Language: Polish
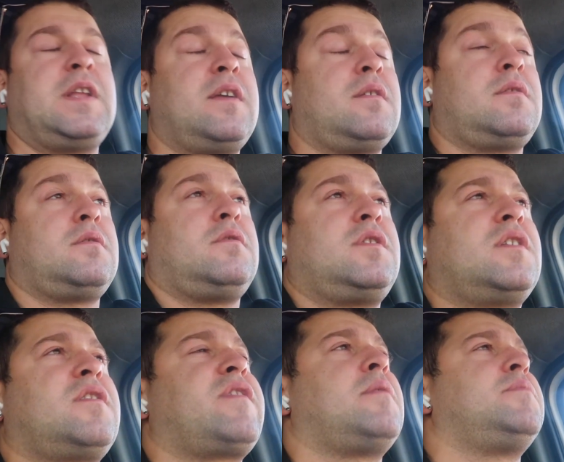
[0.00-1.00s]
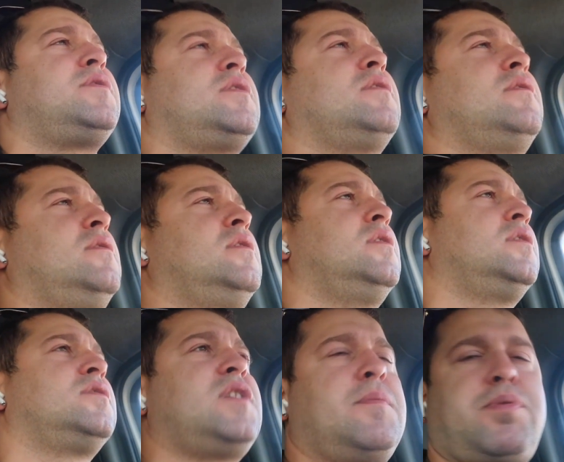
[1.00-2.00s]
Nie, no nie dowiemy się.
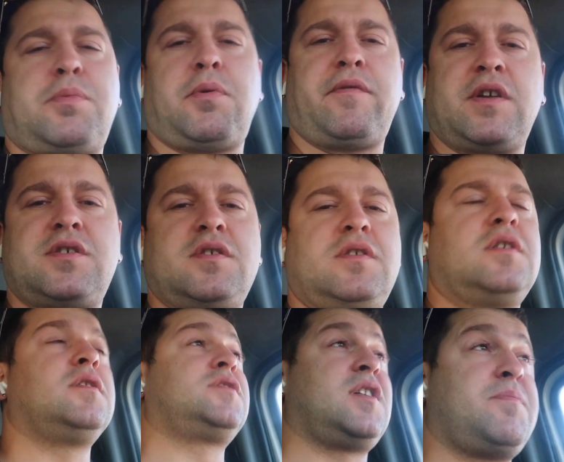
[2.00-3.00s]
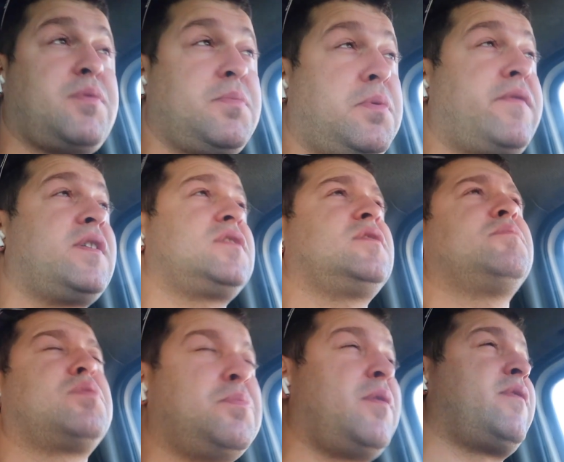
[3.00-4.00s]
Trzeba próbować. Trzeba próbować,
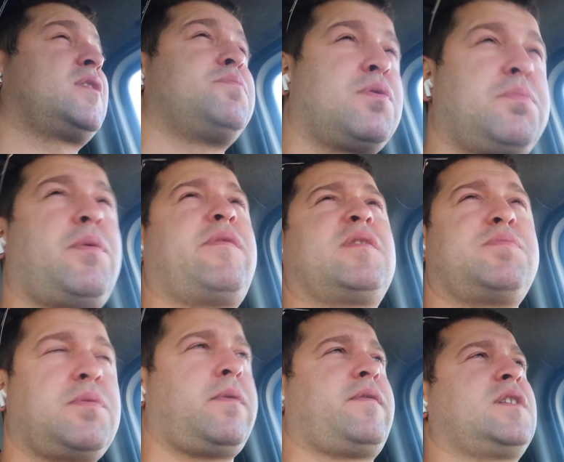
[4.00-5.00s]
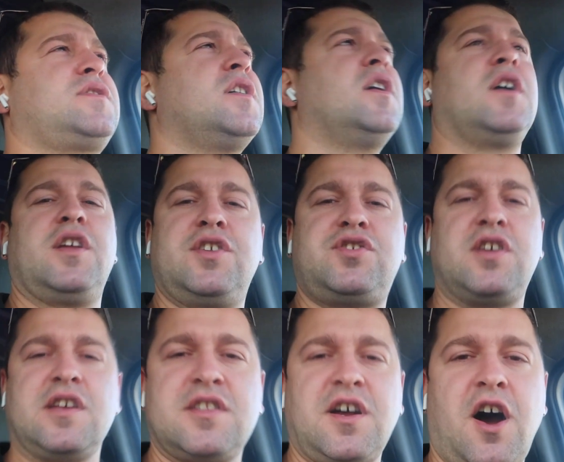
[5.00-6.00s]
próbować, próbować, próbować. I
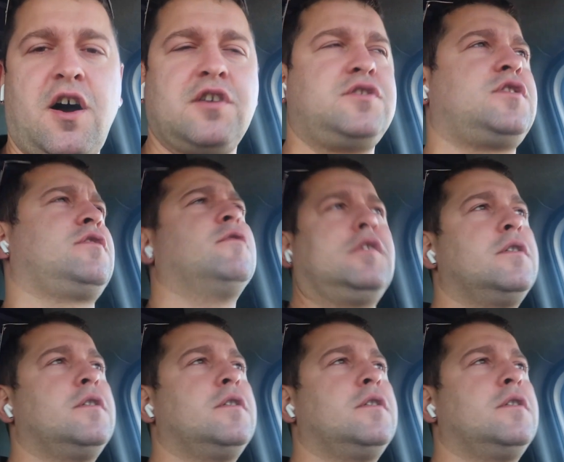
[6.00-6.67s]
cisnąć!